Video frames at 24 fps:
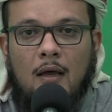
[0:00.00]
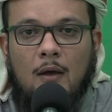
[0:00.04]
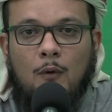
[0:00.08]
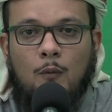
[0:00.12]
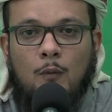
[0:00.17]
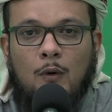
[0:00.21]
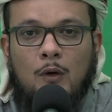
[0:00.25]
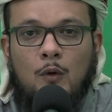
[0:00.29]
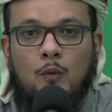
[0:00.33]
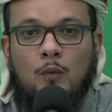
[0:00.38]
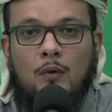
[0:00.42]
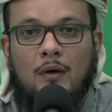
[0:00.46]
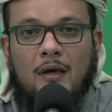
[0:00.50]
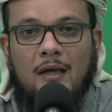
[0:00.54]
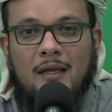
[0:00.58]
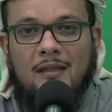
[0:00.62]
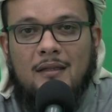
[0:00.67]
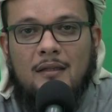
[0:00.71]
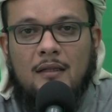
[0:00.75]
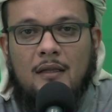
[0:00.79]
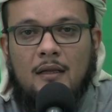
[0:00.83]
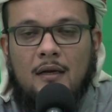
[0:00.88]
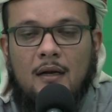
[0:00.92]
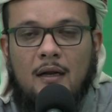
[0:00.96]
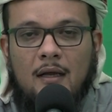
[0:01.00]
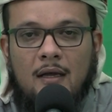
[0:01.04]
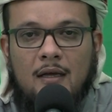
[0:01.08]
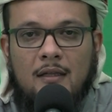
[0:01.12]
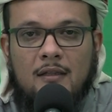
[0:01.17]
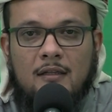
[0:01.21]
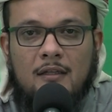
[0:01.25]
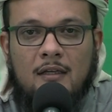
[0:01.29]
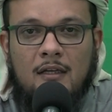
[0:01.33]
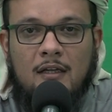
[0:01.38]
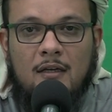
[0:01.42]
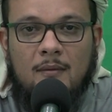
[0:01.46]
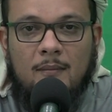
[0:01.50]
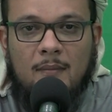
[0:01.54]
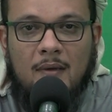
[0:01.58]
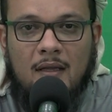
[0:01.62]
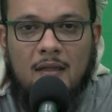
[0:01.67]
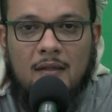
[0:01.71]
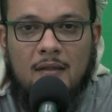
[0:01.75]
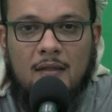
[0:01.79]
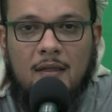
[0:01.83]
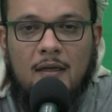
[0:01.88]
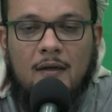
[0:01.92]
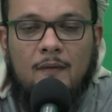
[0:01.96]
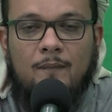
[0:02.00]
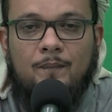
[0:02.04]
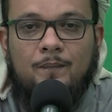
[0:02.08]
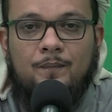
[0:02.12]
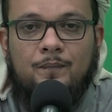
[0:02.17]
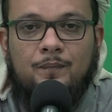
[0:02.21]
ونقدر هذه المادة